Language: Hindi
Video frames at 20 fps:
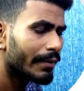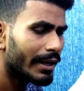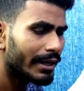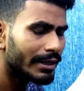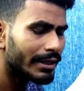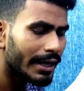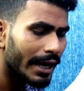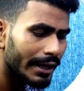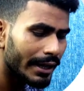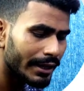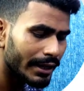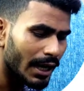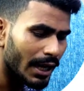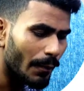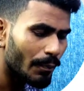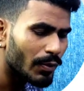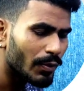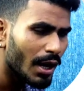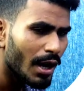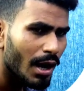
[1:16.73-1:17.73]
कैमरा दिखाई देगा
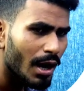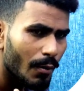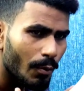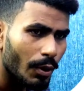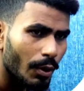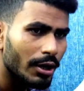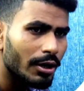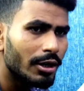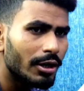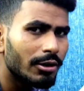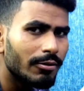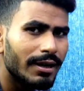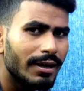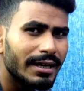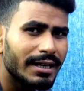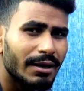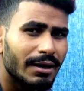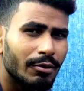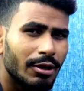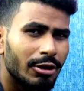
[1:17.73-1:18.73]
फ्रंट
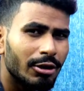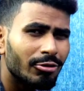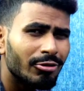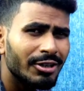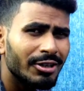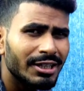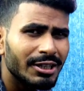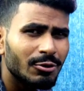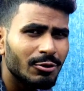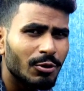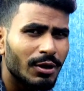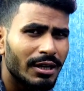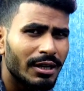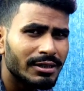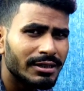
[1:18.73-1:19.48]
वाला कैमरा क्वालिटी थोड़ा